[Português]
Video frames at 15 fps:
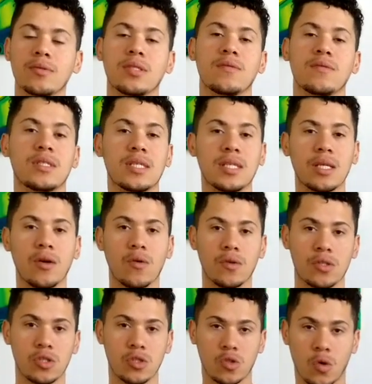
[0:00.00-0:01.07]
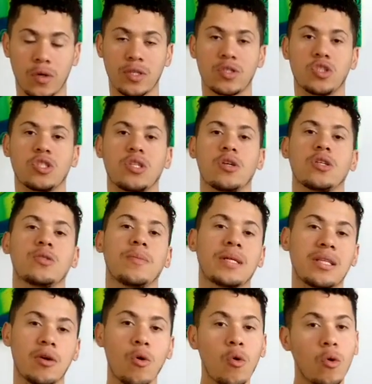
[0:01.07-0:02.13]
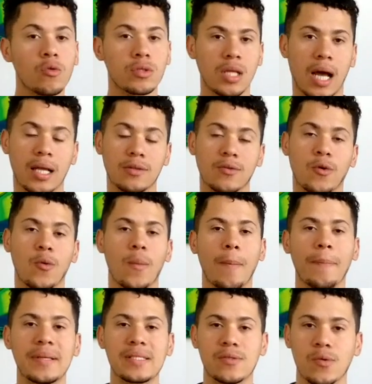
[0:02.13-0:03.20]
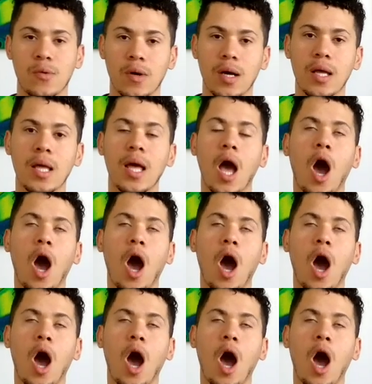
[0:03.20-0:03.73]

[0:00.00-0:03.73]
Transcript: se você tem condições de, ter, de manter um contato com uma pessoa.